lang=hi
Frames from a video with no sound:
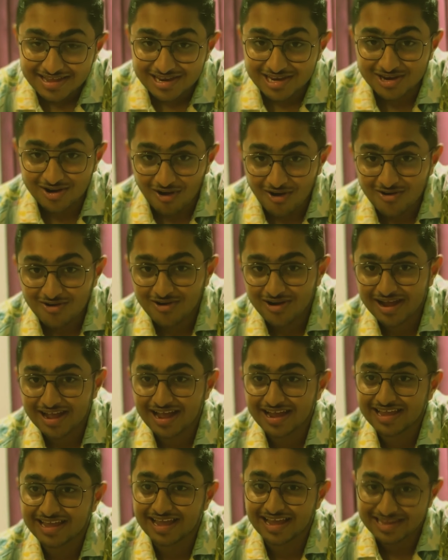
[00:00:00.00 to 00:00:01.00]
शौक हो गया
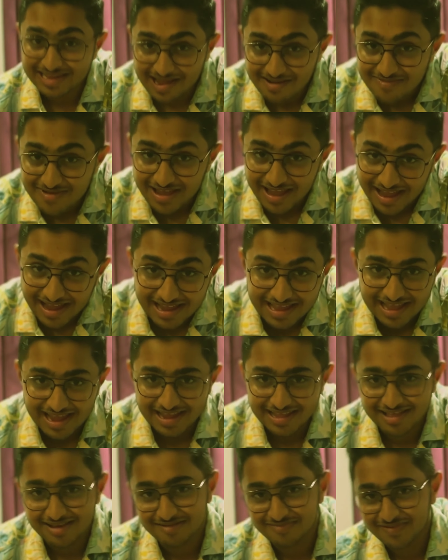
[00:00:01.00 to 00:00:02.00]
कि ऐसा भी है क्या
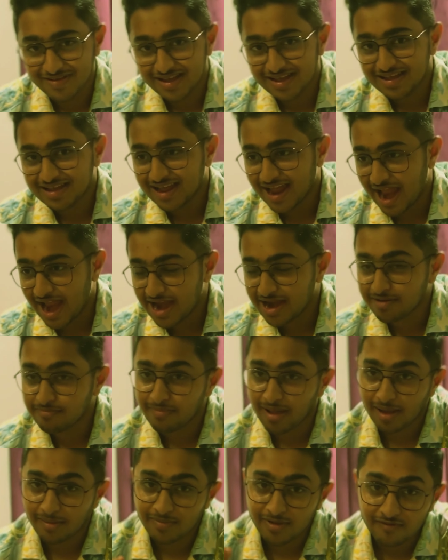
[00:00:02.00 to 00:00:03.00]
इधर पे एंड
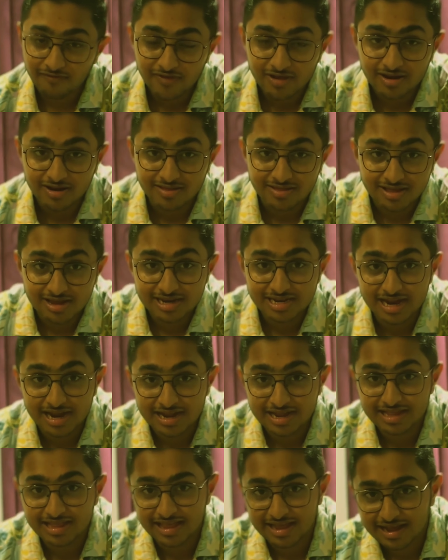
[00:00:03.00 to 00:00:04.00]
मैं भी फिर अंदर
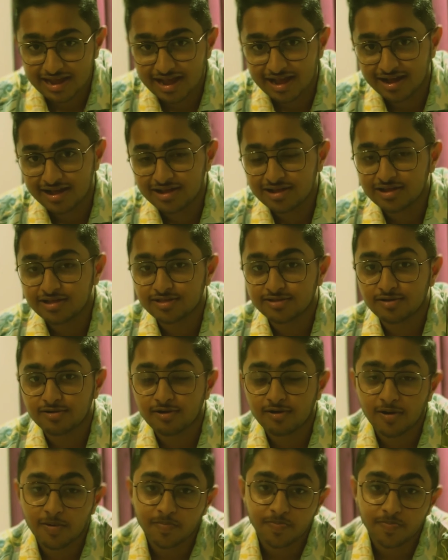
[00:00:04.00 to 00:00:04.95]
जाके देखा तो